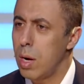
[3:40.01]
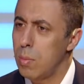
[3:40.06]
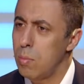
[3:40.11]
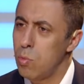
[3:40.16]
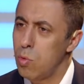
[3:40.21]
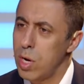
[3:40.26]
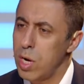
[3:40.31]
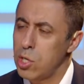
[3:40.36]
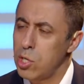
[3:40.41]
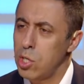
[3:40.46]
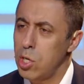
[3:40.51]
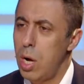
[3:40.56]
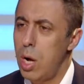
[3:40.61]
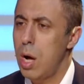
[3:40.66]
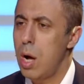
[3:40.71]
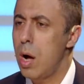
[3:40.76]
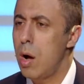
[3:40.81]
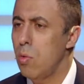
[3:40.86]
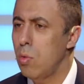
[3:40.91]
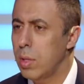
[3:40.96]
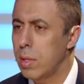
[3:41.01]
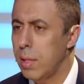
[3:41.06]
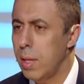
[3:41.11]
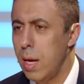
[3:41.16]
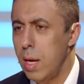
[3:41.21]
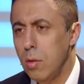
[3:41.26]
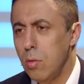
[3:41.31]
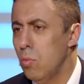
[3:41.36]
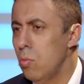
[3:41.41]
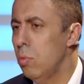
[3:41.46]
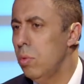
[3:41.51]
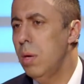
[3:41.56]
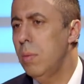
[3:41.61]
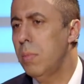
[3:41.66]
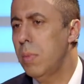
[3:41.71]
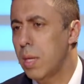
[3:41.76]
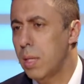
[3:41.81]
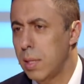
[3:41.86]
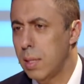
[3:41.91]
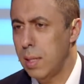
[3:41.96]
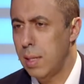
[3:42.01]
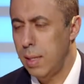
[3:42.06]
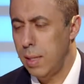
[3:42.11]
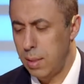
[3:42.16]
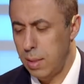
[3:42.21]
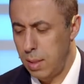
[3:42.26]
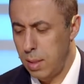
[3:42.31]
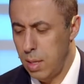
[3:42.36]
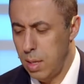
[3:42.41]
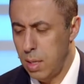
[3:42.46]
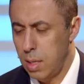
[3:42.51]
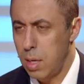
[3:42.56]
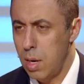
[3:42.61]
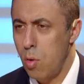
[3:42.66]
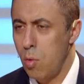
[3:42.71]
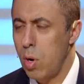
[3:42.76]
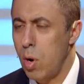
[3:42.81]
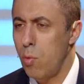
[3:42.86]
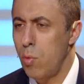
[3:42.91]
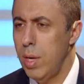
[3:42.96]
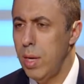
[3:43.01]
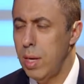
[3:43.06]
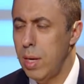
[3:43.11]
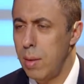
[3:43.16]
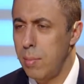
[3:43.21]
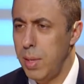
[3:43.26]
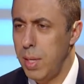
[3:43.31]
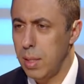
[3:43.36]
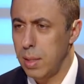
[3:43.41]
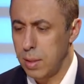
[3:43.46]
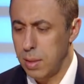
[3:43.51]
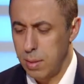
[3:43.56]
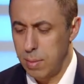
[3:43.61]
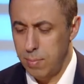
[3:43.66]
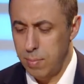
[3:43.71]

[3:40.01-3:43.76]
مرشح او اثنين ويمكن ثلاثه الاولويه لمين